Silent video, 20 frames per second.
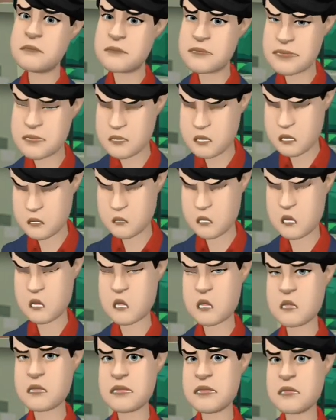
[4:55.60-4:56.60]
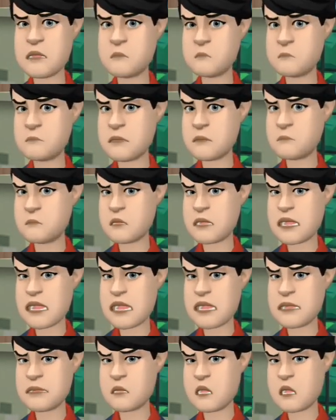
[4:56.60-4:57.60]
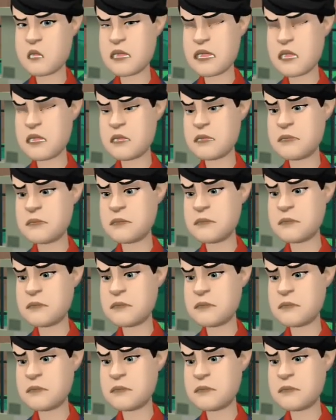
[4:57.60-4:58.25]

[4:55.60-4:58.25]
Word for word: आज मेरे नसीब में ये क्या लिखा है